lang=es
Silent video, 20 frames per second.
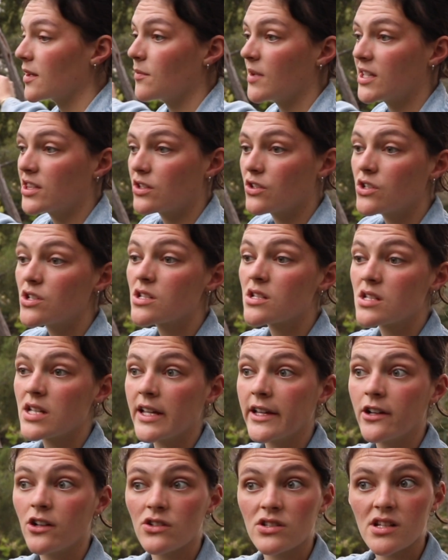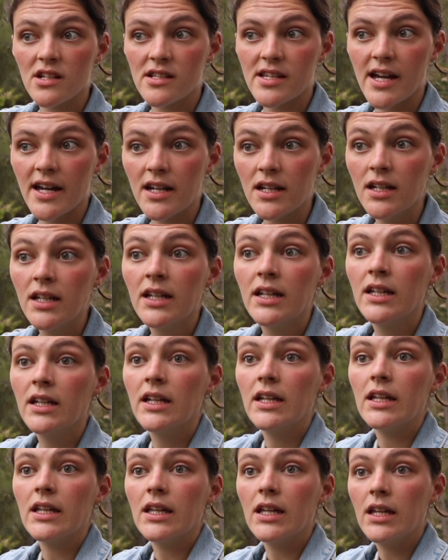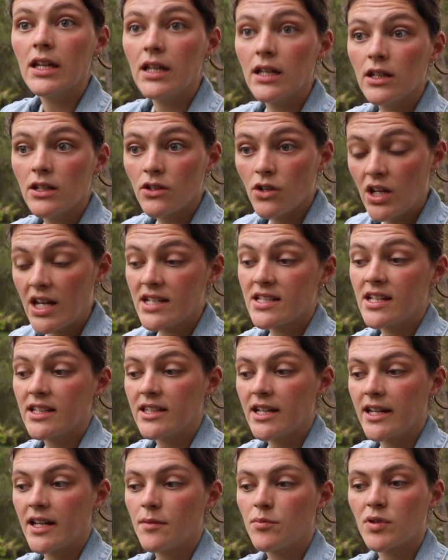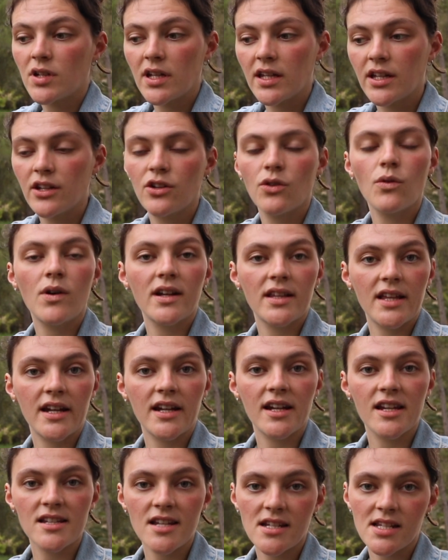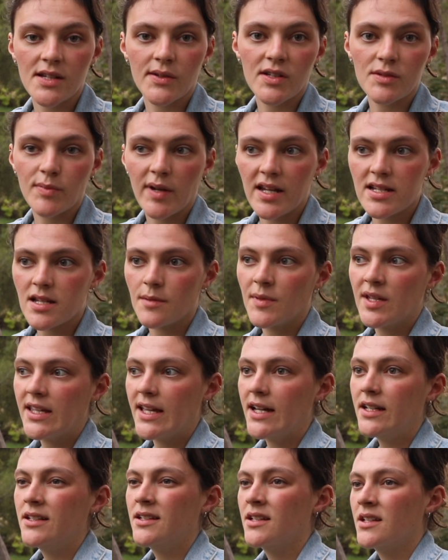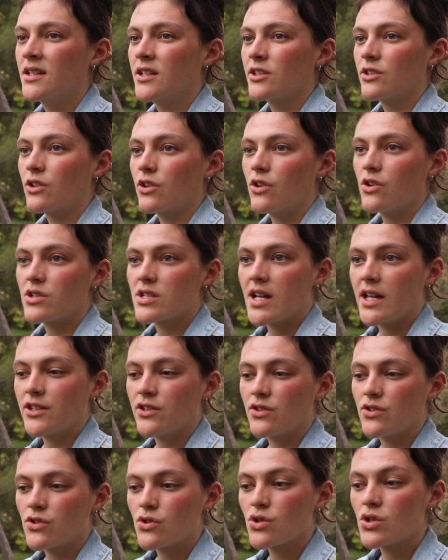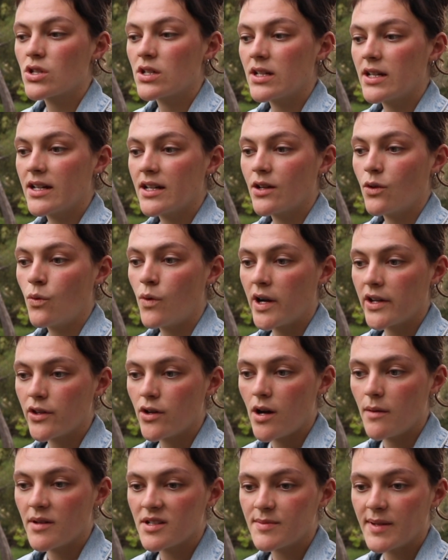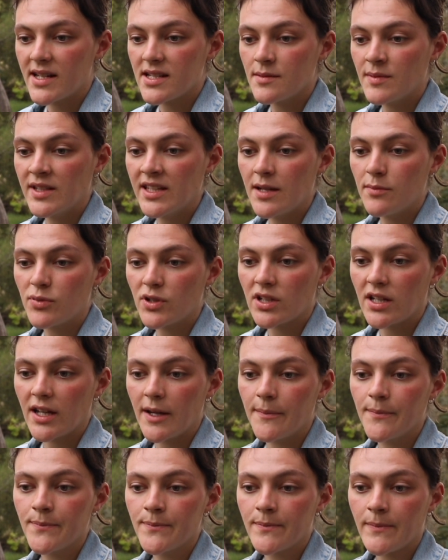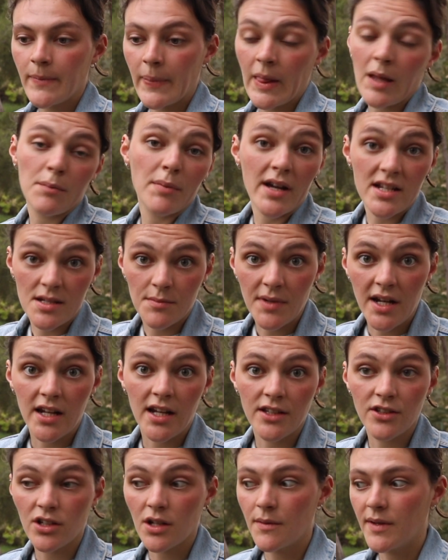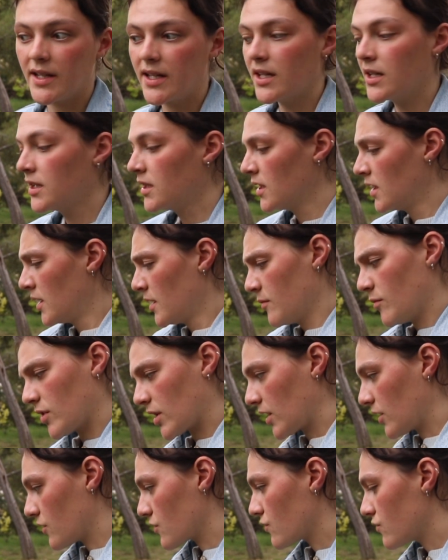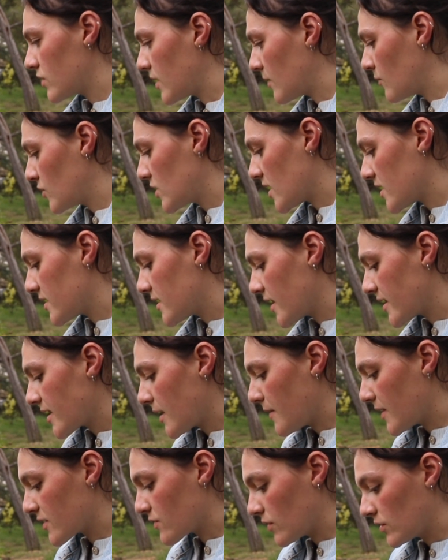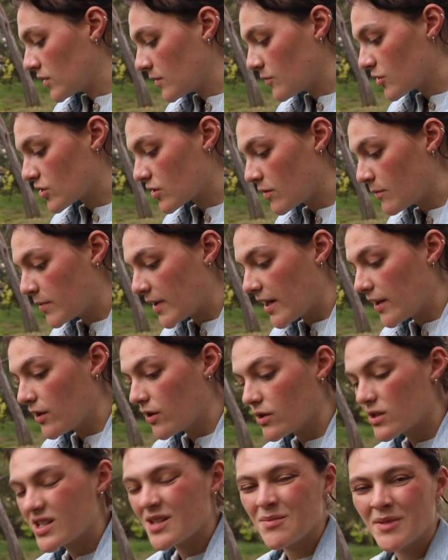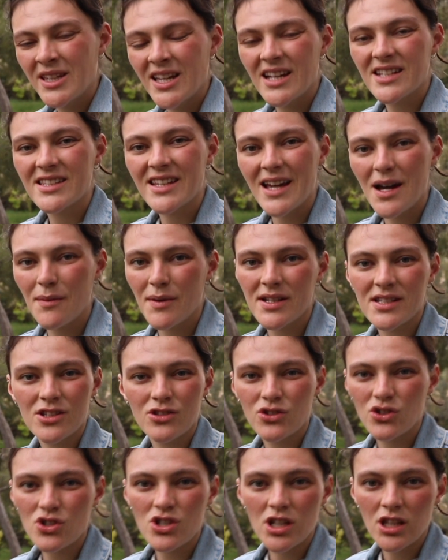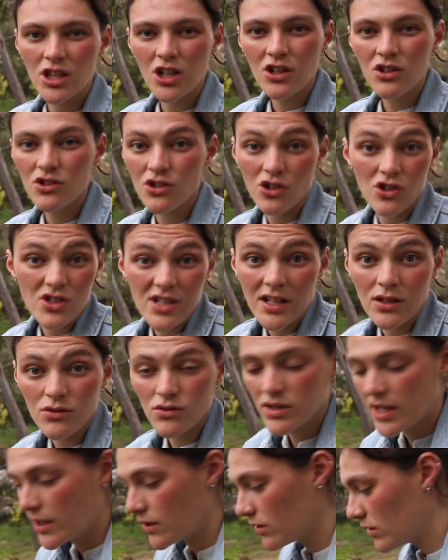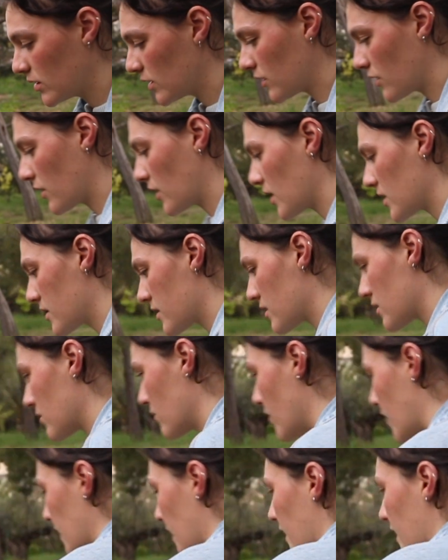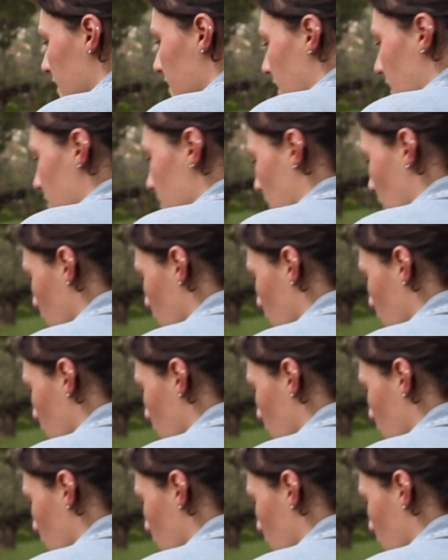metros sin cosechar y no las quitaré porque quiero guardar esas habas para semilla. Todos los años guardo habas para semilla porque para sembrar el año que viene, porque nos gustan muchas estas habas. Cuando hemos comprado semillas de habas de otro sitio no nos han gustado, entonces guardar estas me